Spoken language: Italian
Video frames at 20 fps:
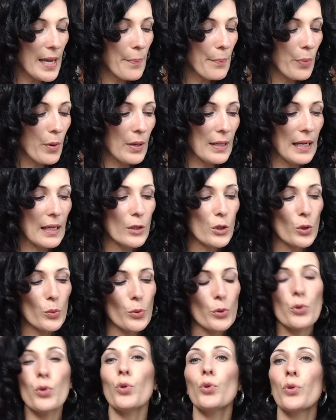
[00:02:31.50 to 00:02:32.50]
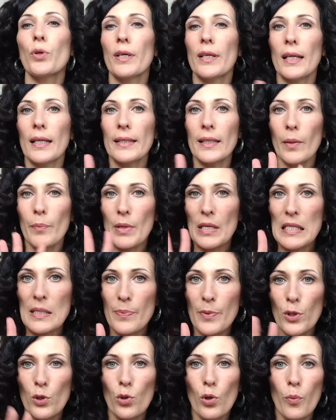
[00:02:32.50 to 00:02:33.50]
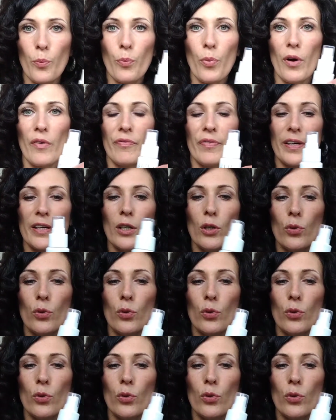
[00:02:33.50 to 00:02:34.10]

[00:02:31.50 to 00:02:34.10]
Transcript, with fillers: poi l'altro prodotto che in realtà mi ha spinto un po' a fare